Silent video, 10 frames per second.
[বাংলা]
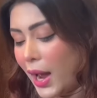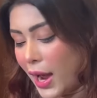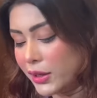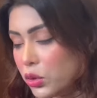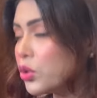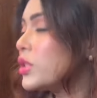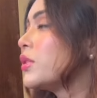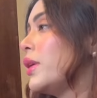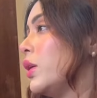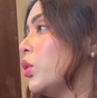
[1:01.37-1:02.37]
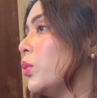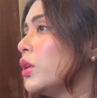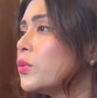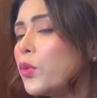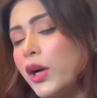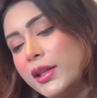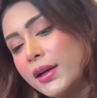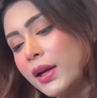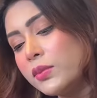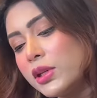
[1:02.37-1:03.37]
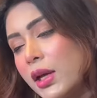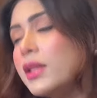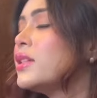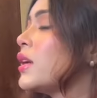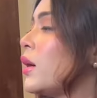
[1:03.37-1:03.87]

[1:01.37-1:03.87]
আইনি নোটিশ রেডি করবো কিন্তু পরে দেখলাম যে না নিজেরা